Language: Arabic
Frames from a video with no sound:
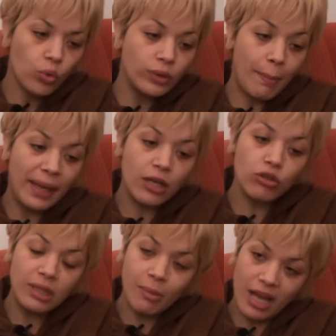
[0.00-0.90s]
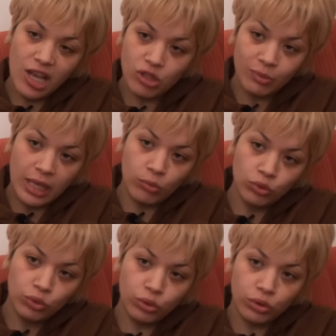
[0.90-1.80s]
ودابخي لو ديماراج نتاع
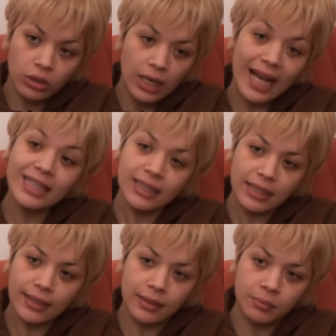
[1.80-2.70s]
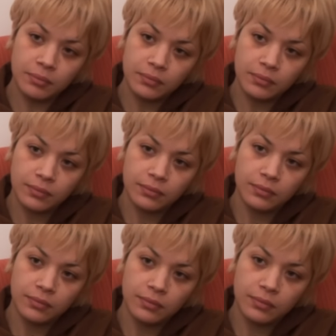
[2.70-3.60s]
الموتور قاعده تخدم
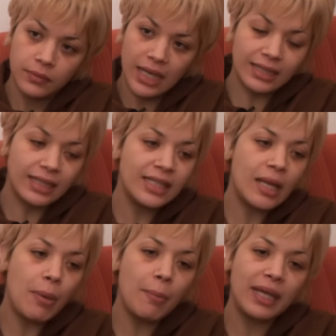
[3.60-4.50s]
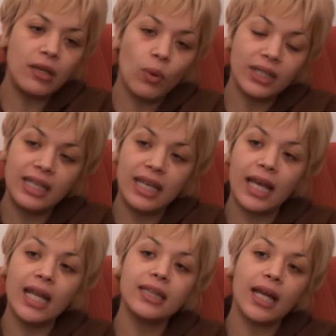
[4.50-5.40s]
خاطر اي با بخي الوقت اللي
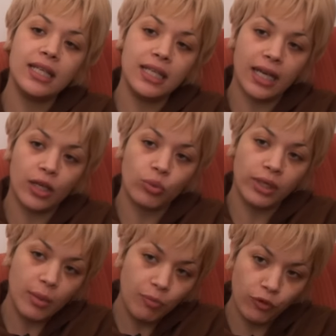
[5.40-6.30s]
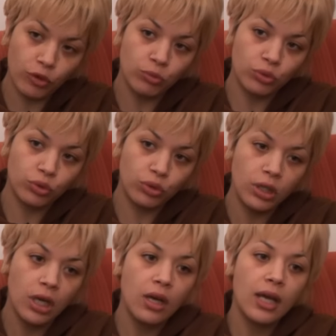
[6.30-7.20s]
خلطت عليه الاخر وركب فوق الموتور
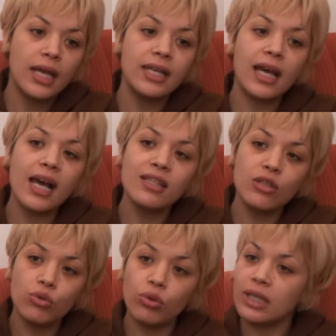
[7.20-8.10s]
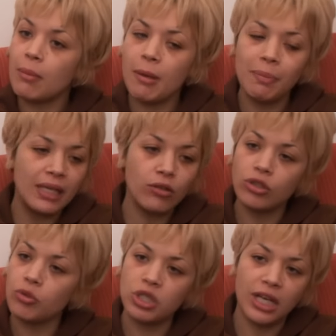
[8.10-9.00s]
اللي قاعد يسوق نابا بخي لو
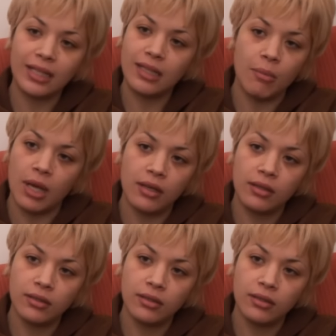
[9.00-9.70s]
طون باش يخدمها